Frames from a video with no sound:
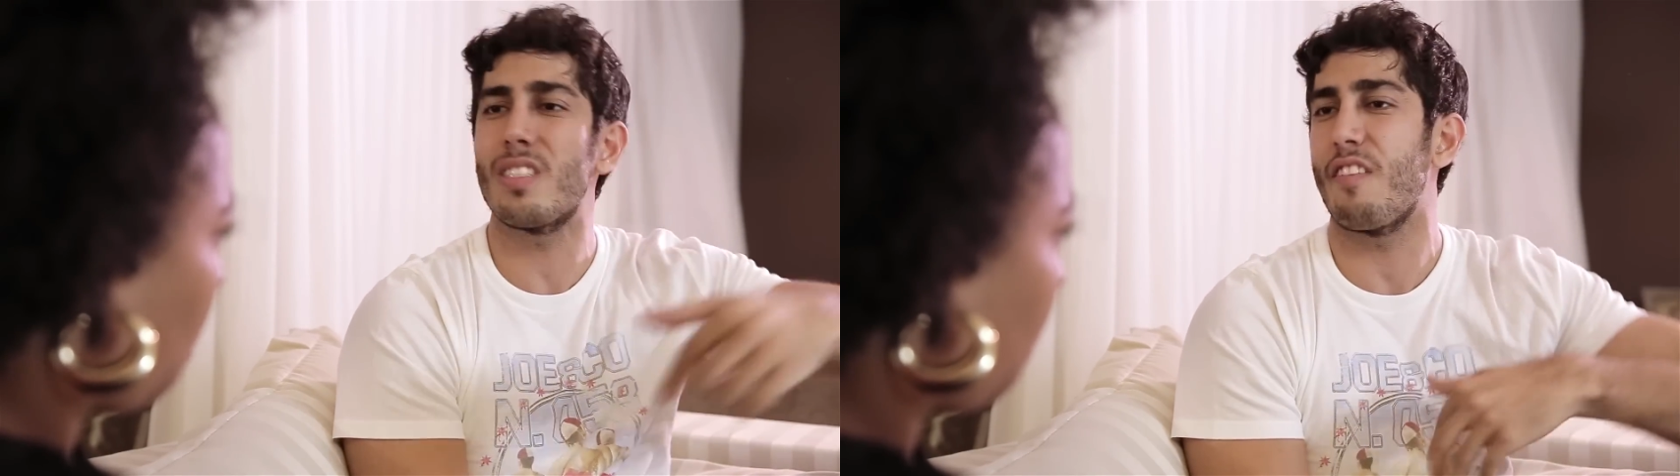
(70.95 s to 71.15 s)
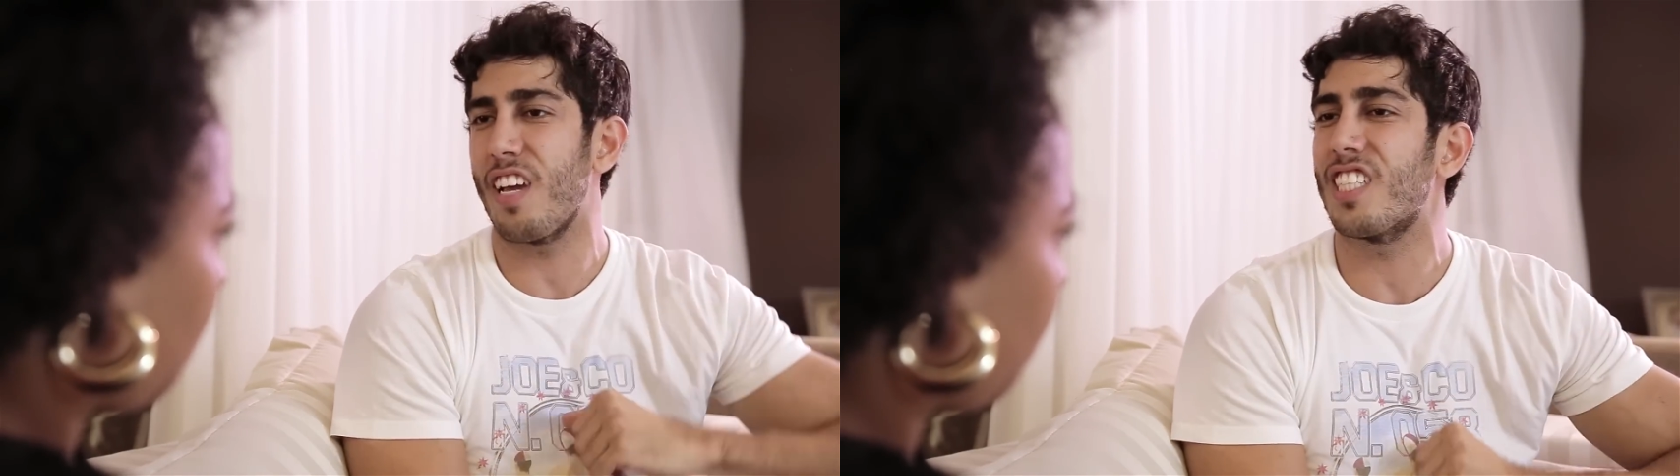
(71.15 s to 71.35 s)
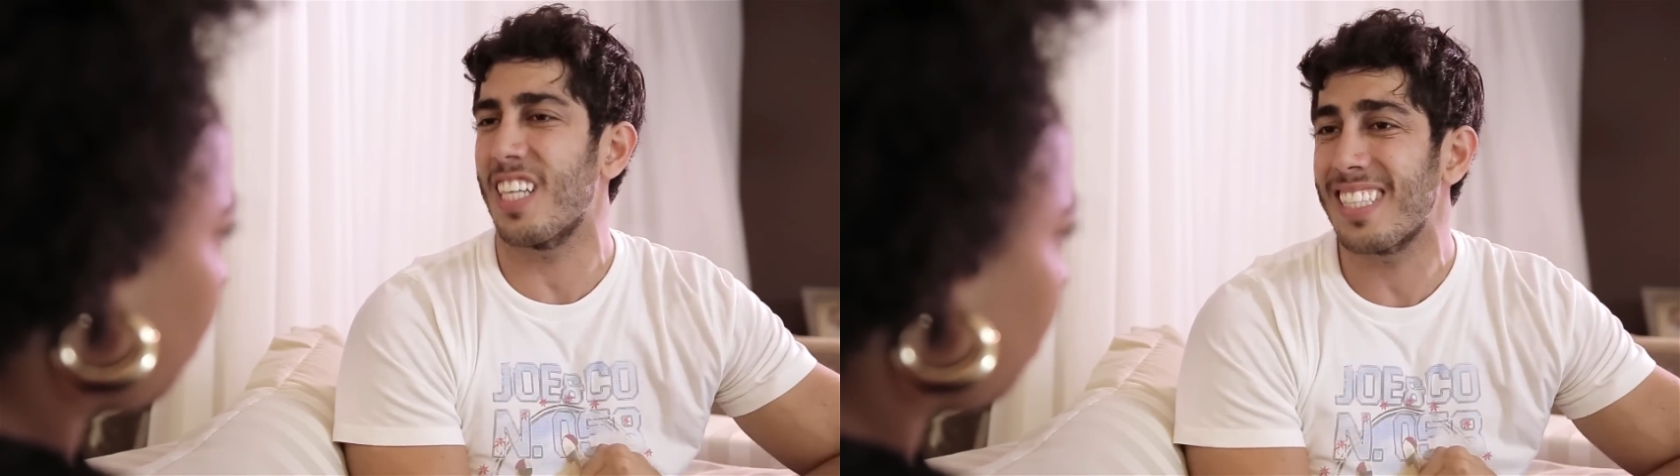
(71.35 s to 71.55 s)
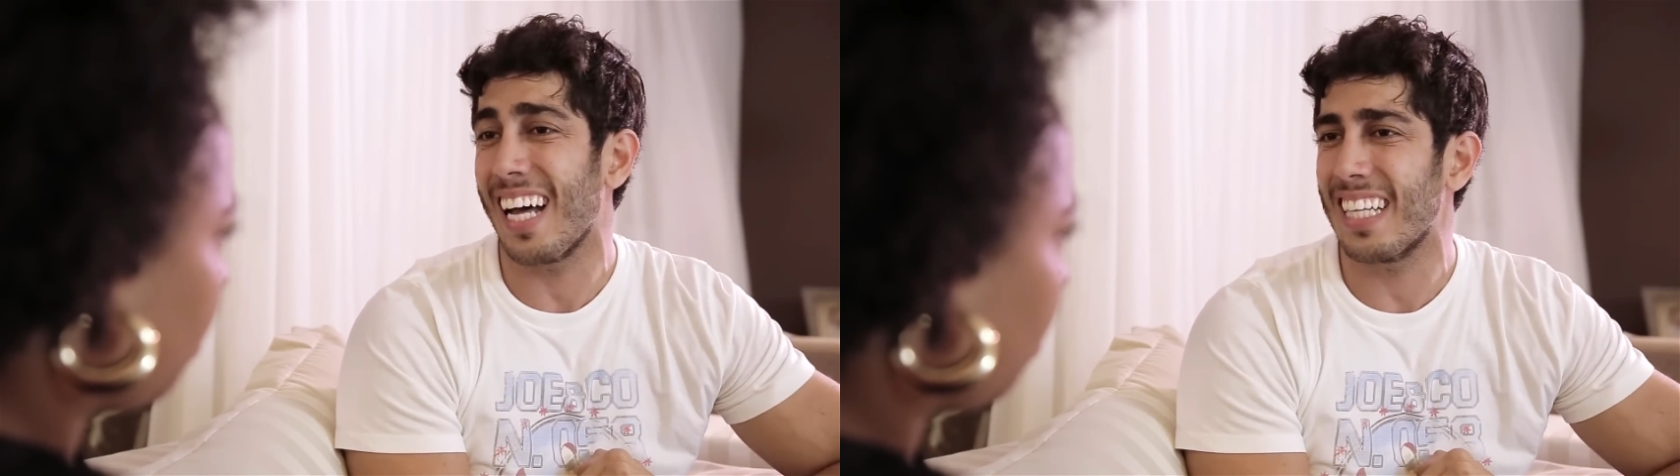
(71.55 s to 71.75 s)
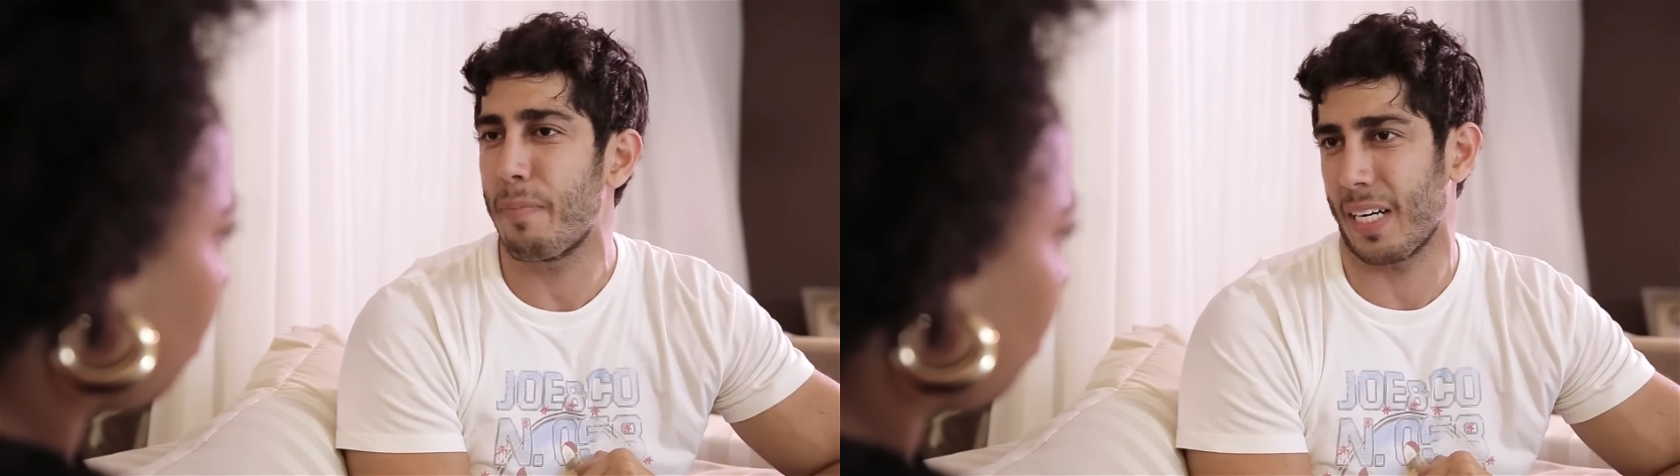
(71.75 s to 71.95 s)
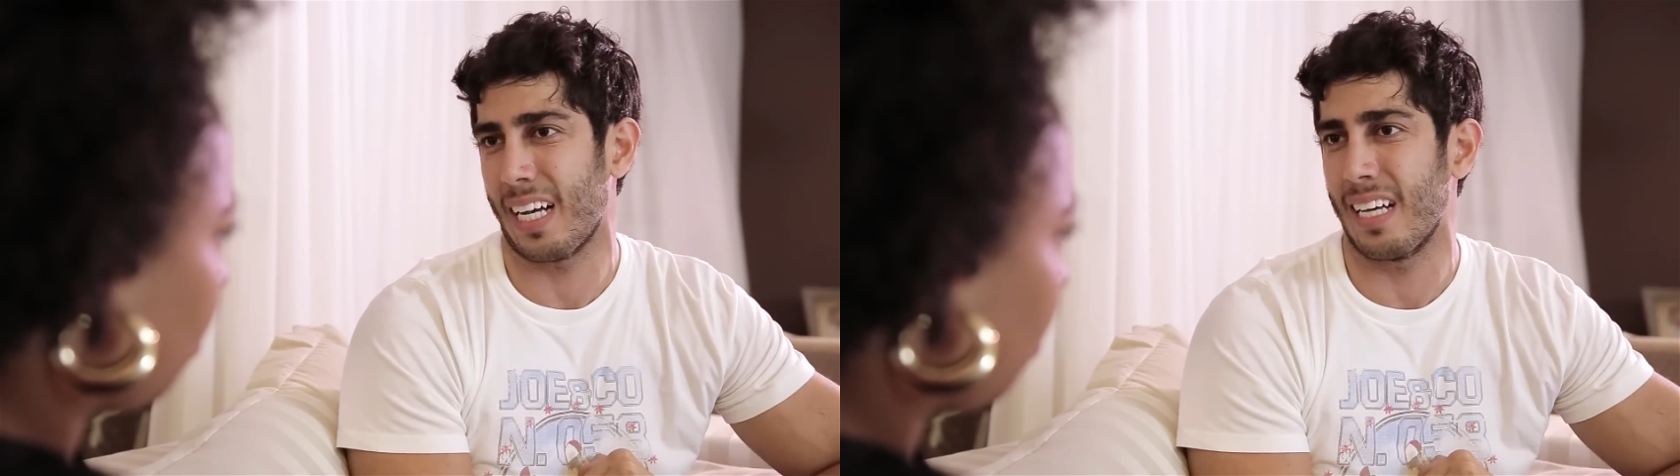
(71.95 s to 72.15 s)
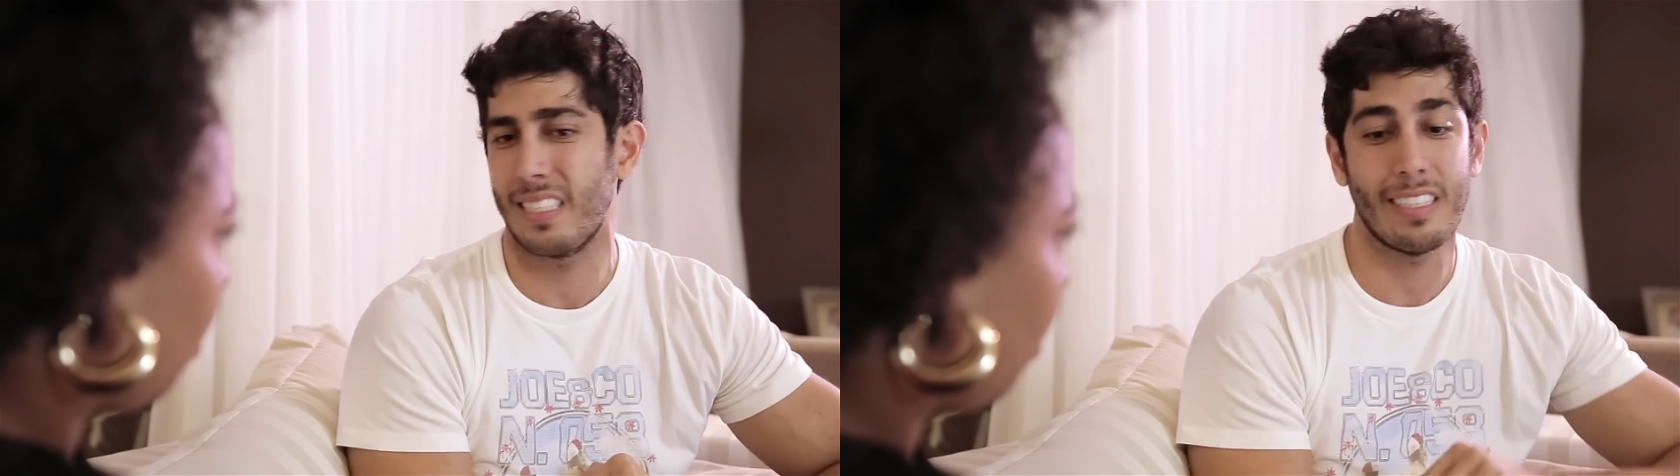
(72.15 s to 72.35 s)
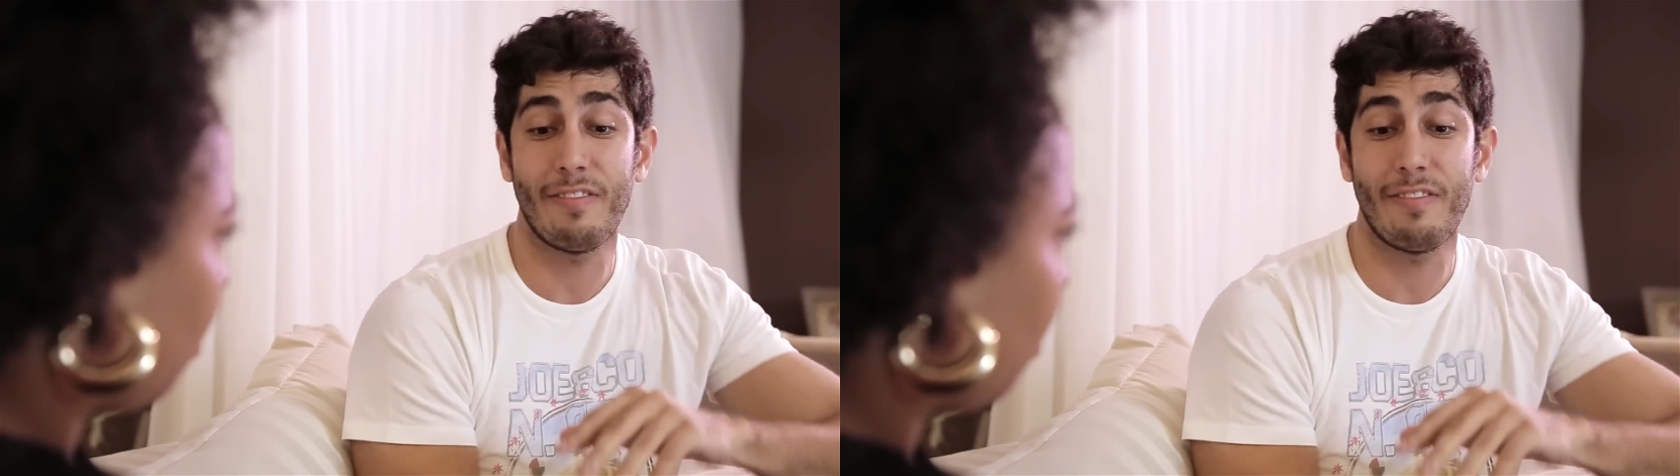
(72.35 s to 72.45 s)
você vinha jantada pra casa.